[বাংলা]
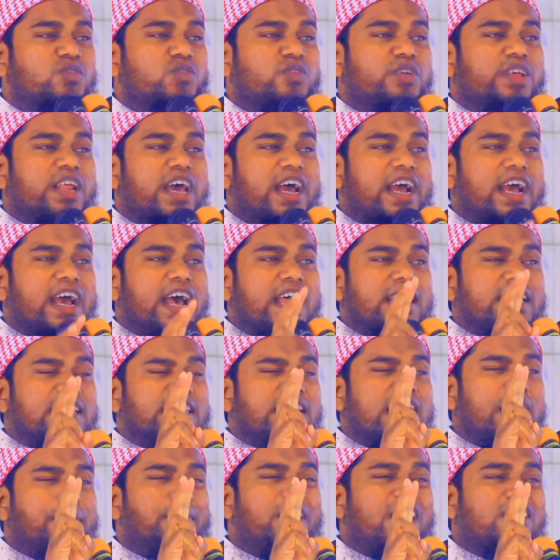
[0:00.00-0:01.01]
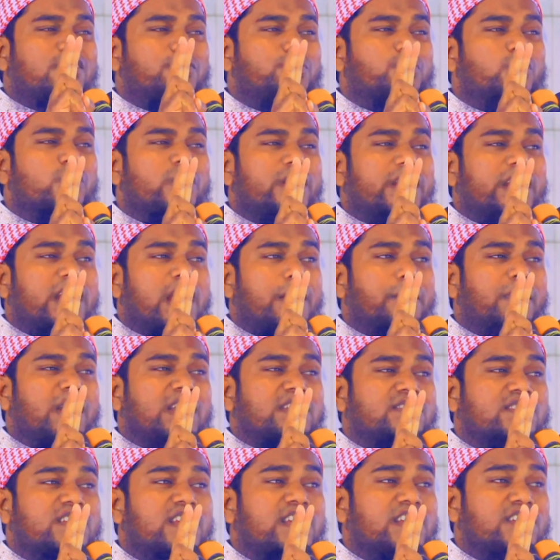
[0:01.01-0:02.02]
দুই রাকাত নামাজ পড়ে
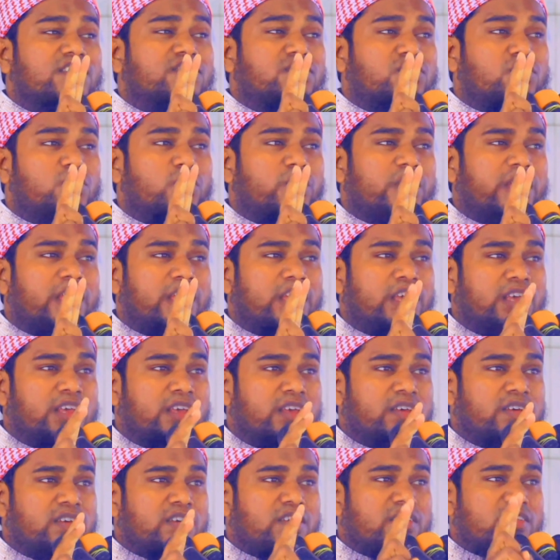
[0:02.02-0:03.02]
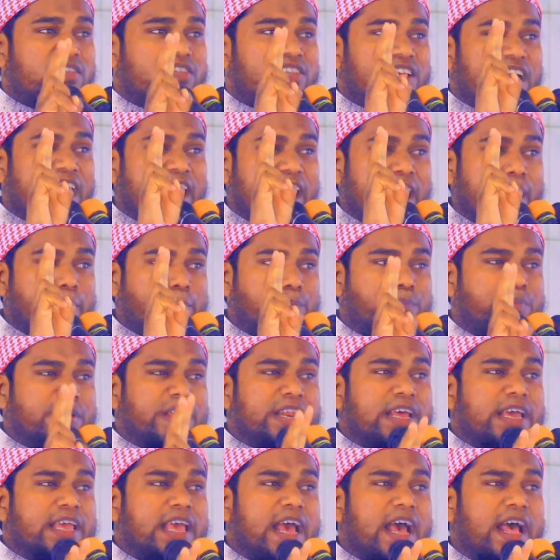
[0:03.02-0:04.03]
নামাজ শেষ করে সালাম
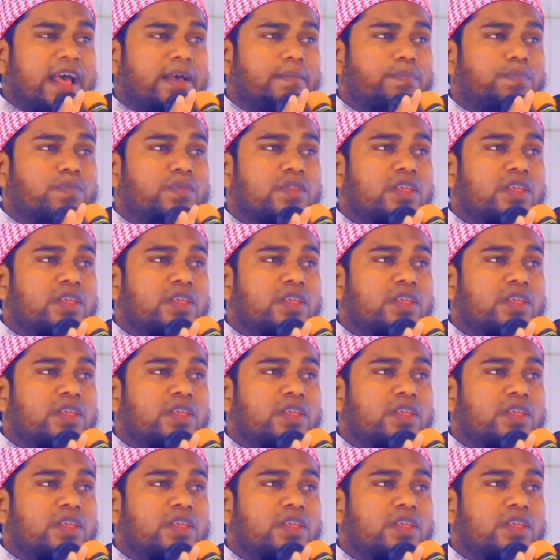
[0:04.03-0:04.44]
ফিরেয়া